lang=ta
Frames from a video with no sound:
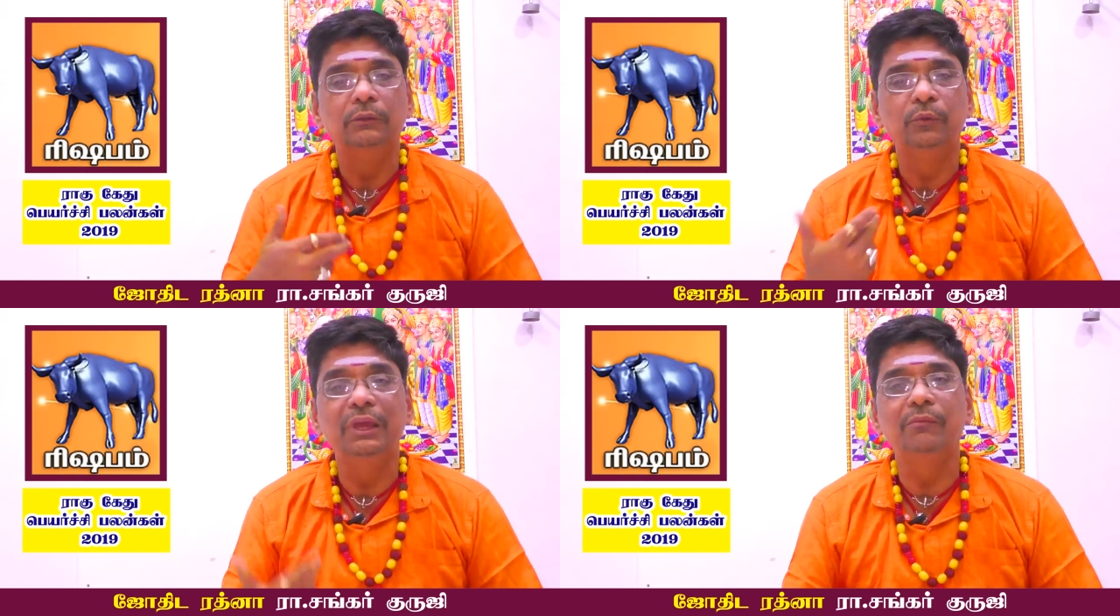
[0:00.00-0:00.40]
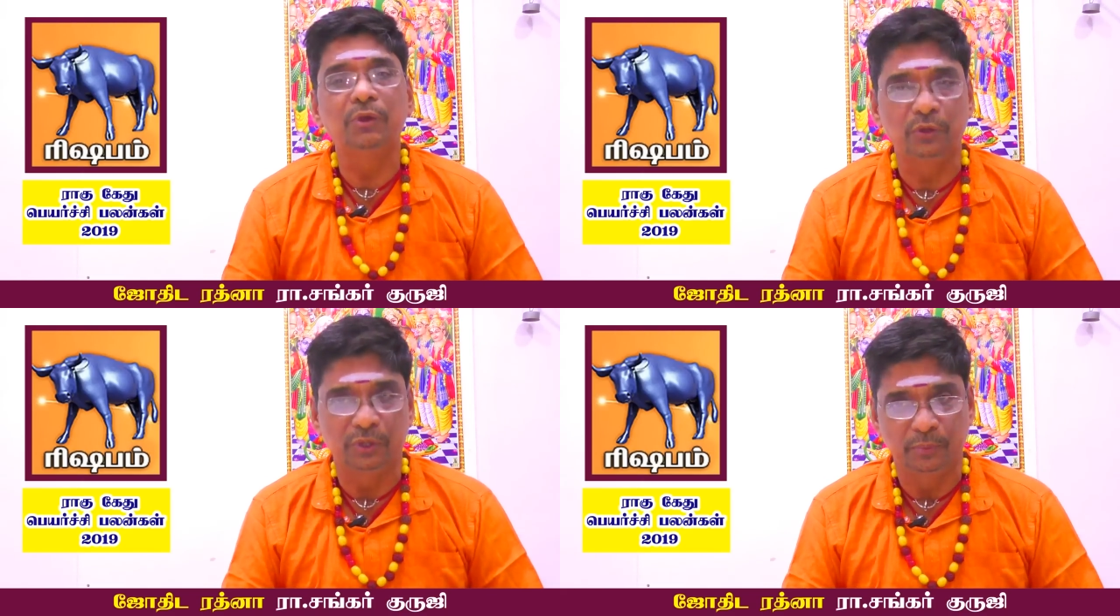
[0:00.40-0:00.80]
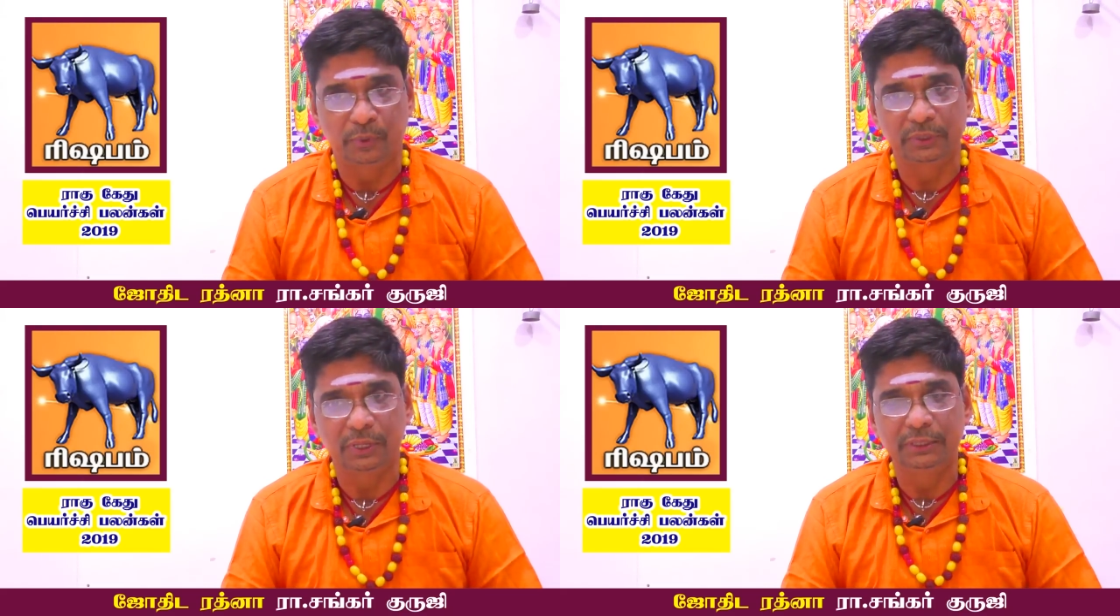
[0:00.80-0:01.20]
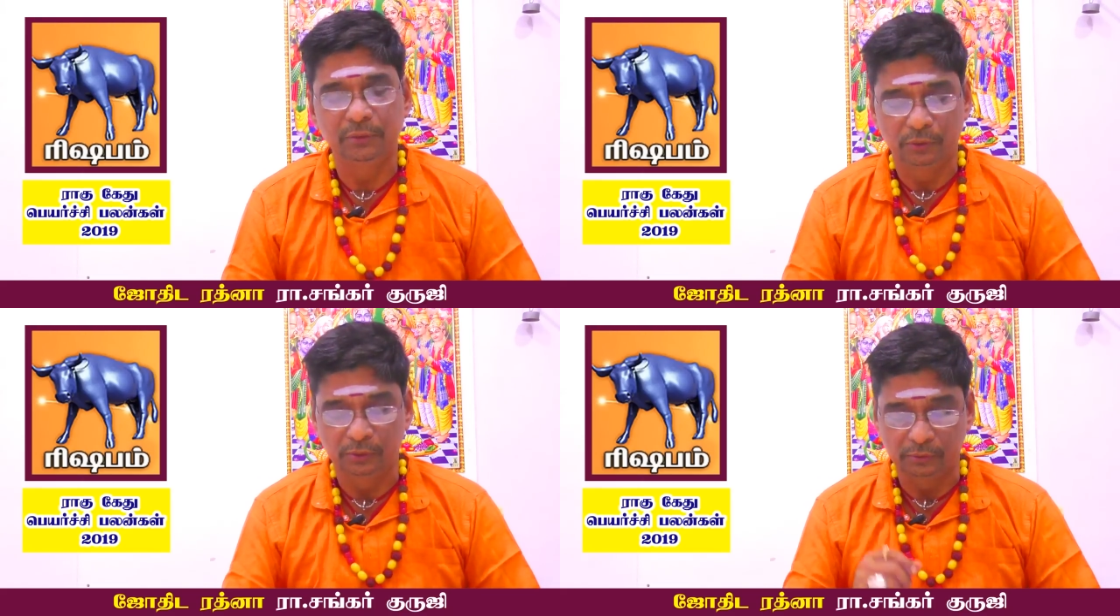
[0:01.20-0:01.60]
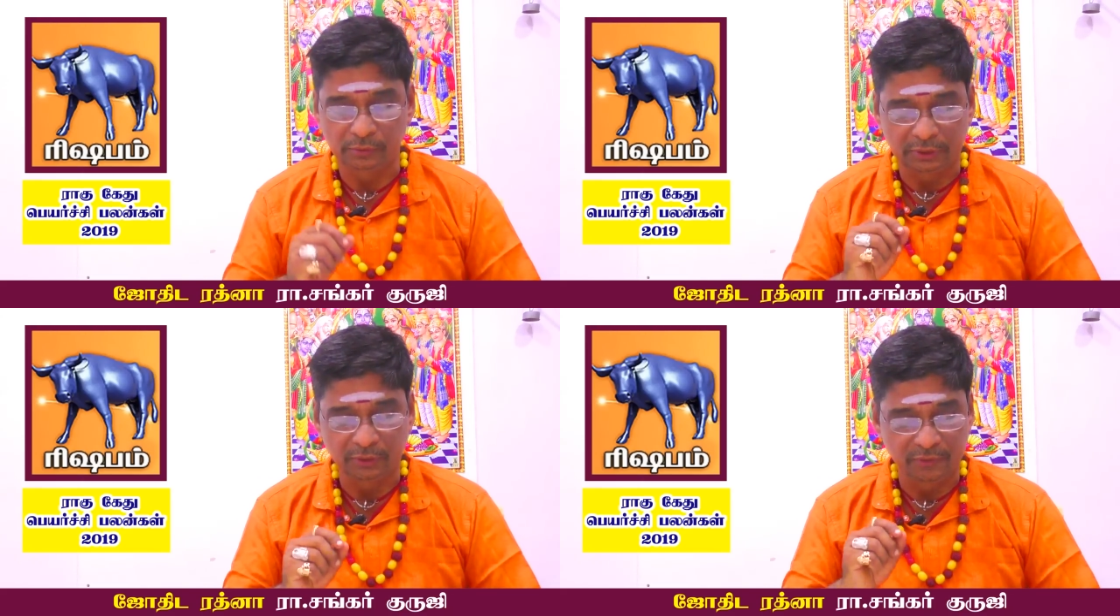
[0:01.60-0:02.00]
உயர்வை கொடுக்க போகிறது அந்த ஒரு
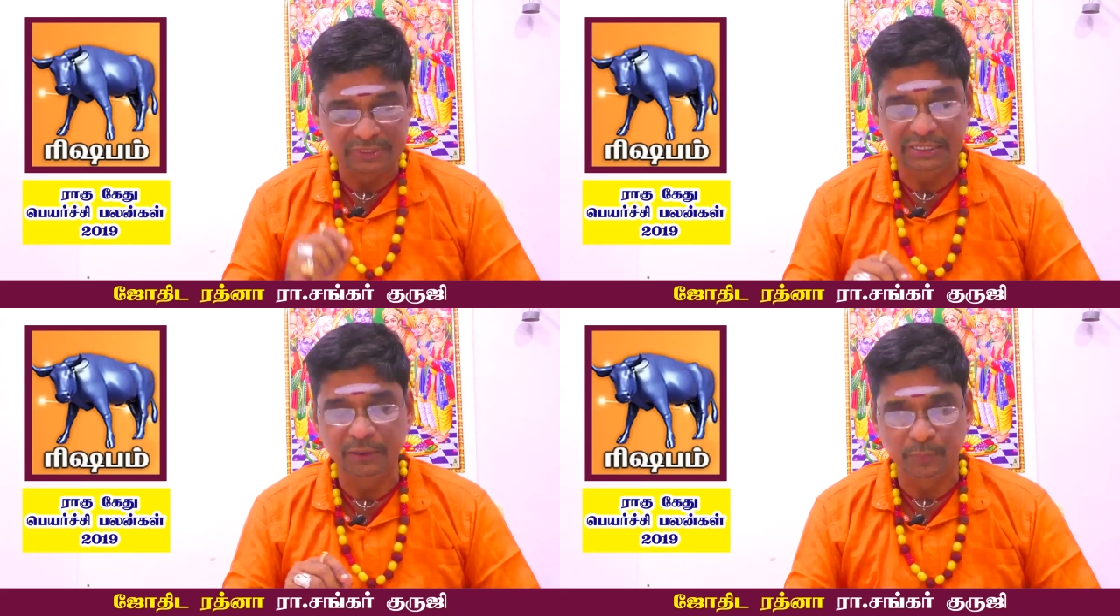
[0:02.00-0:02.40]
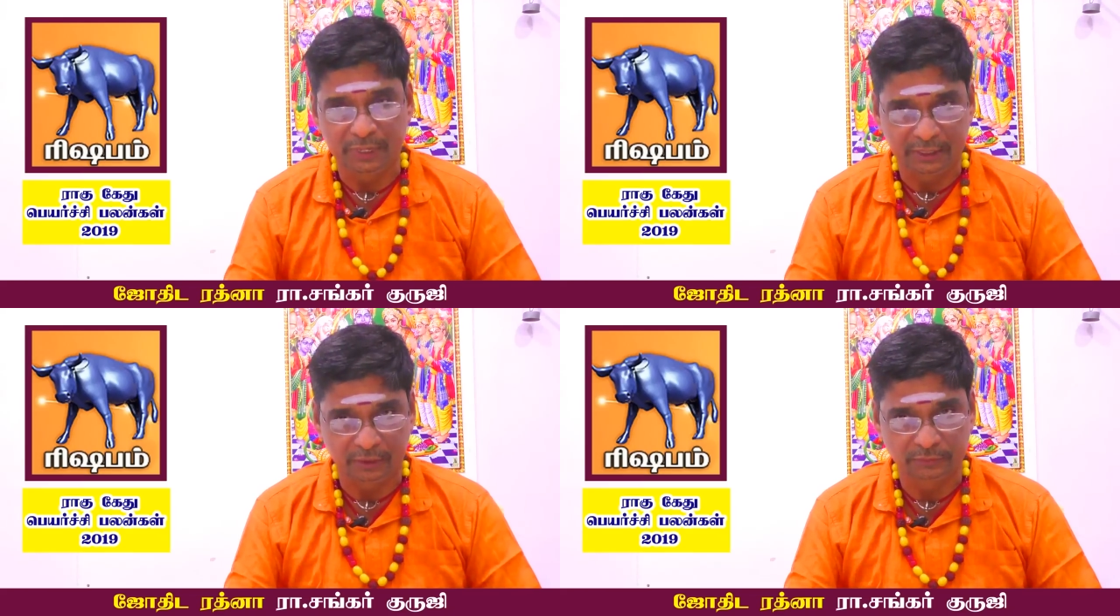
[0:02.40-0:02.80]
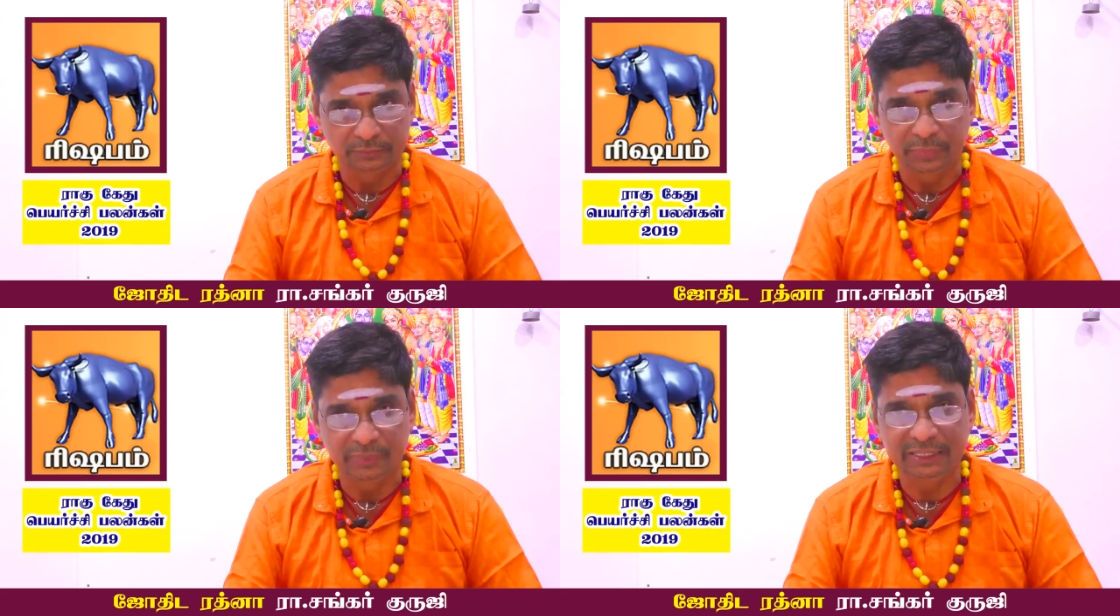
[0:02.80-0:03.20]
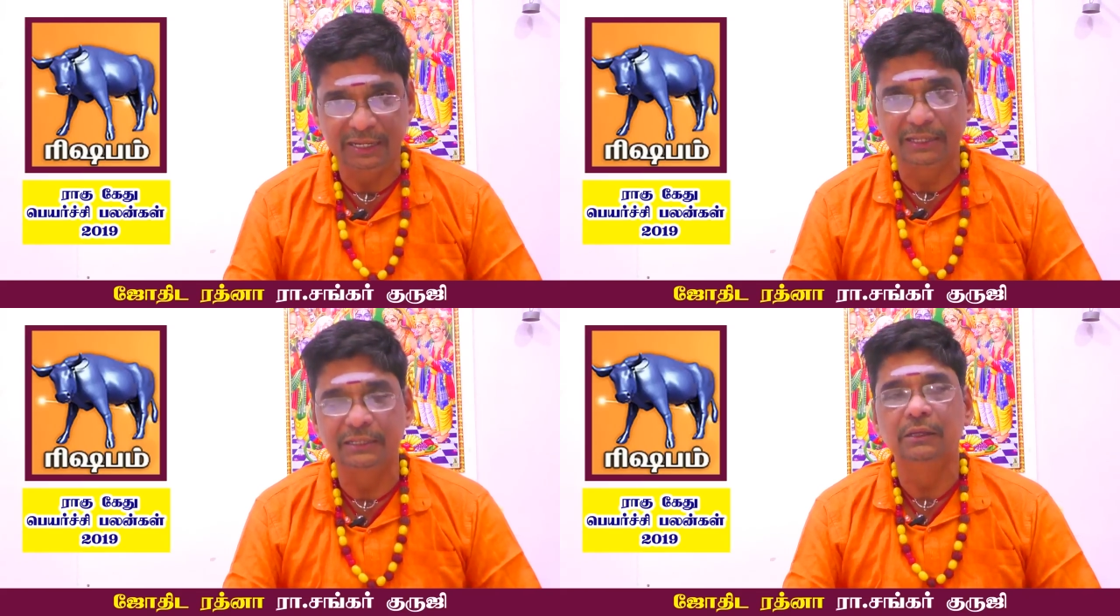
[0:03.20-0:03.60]
அந்த ஒரு விஷயம் இப்போ நடக்கும் பார்த்திங்கன்னா